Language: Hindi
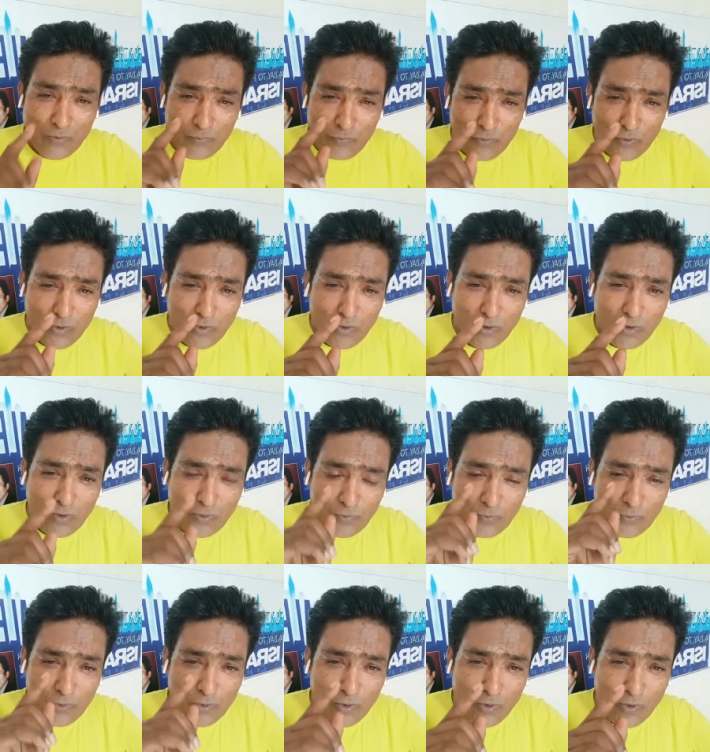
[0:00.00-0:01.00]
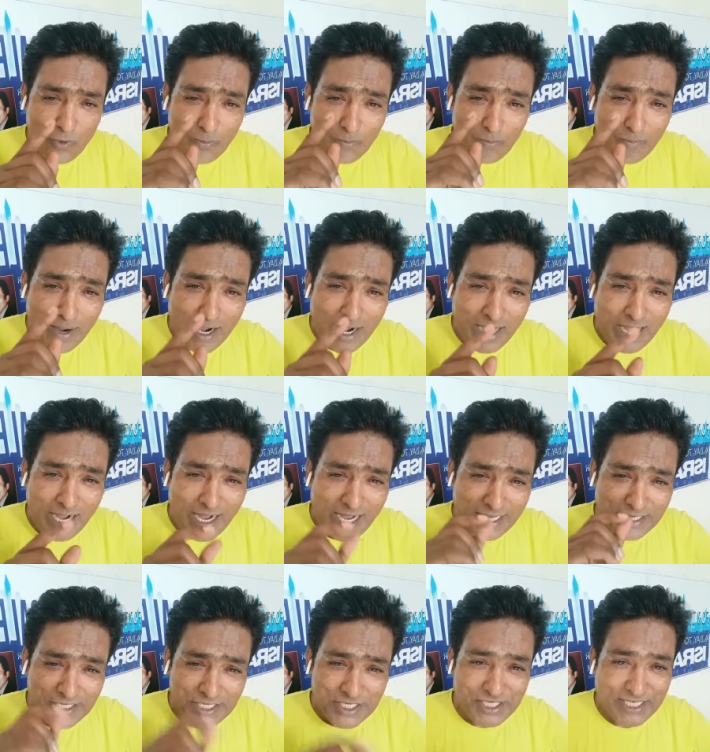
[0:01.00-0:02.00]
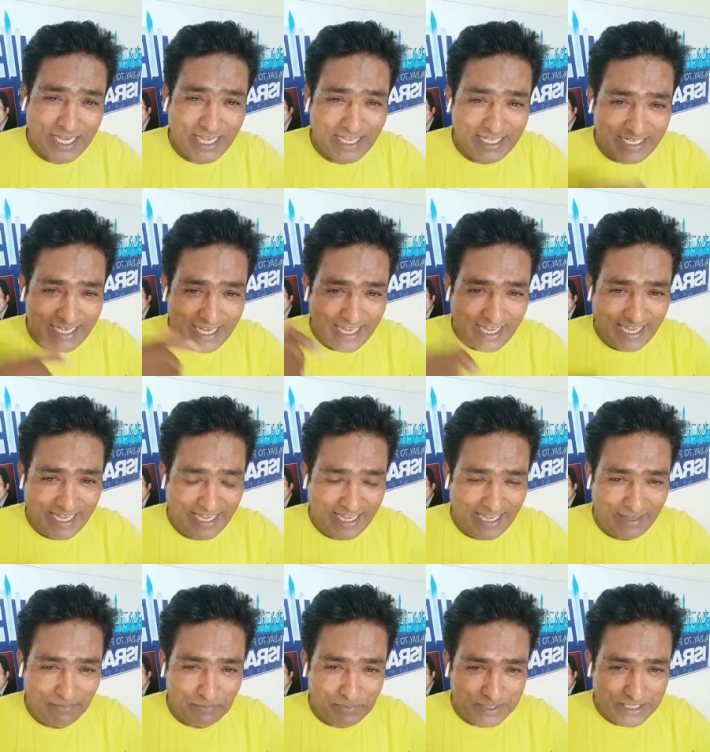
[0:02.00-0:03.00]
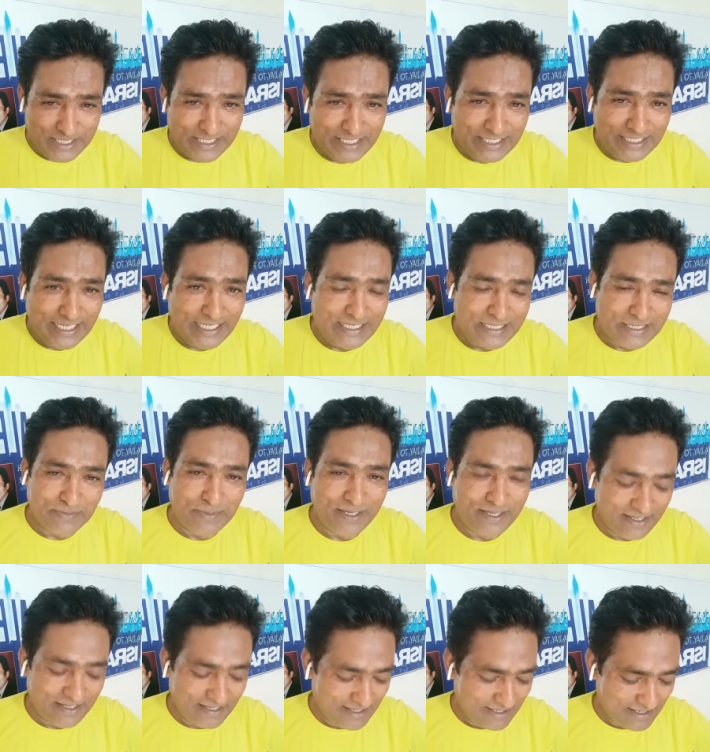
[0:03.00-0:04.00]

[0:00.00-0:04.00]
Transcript: वो वो महान शहर है प्रेजेंट टेंस में